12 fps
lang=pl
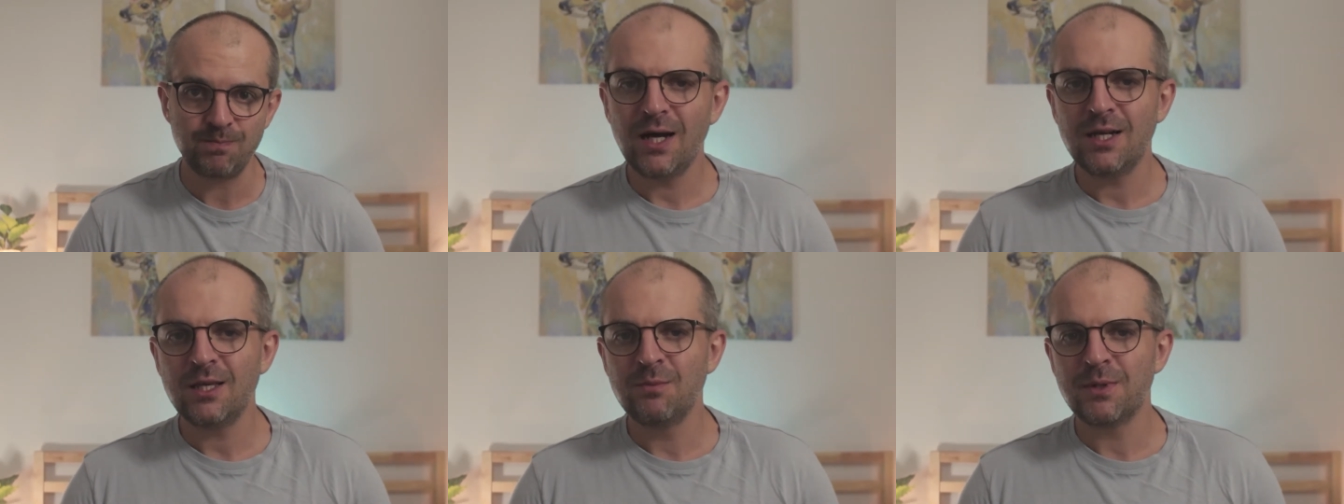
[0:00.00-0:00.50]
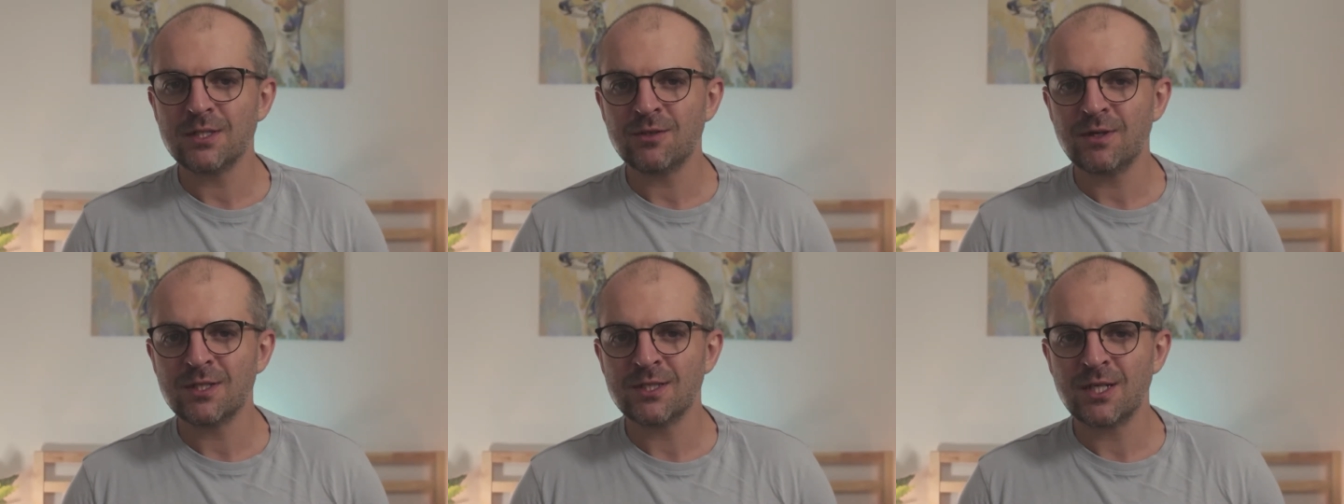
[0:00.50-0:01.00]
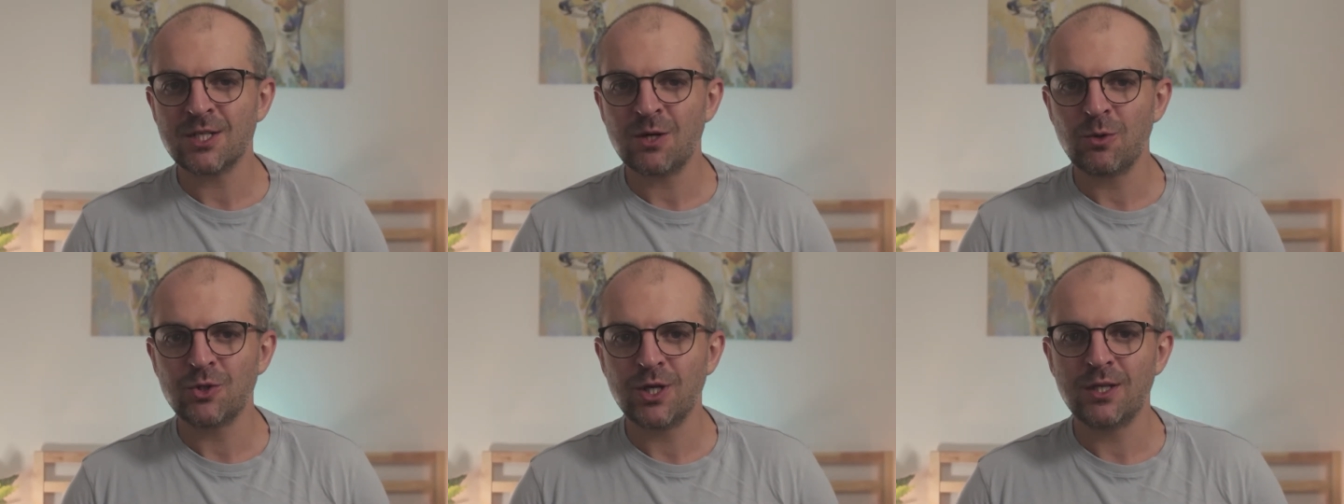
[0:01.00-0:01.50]
Ale imprezować
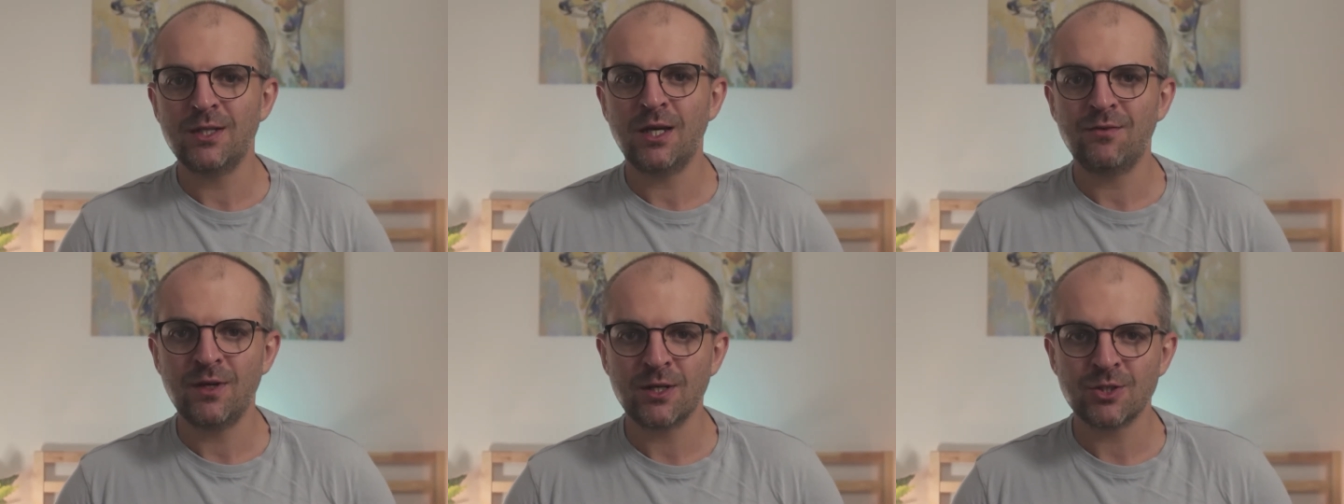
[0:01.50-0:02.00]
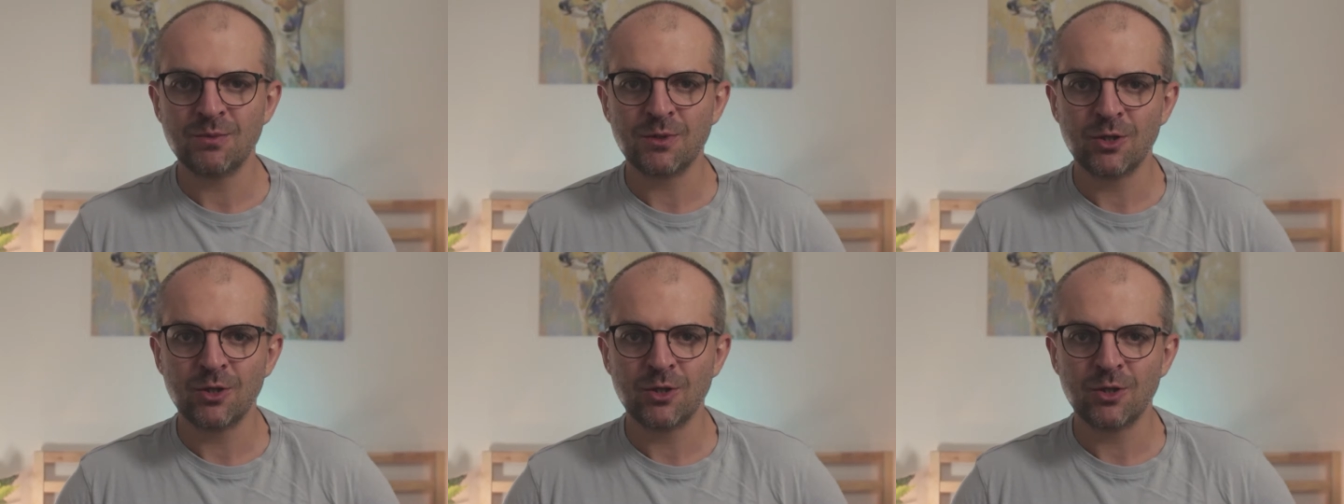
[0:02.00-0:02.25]
zdarzało się największym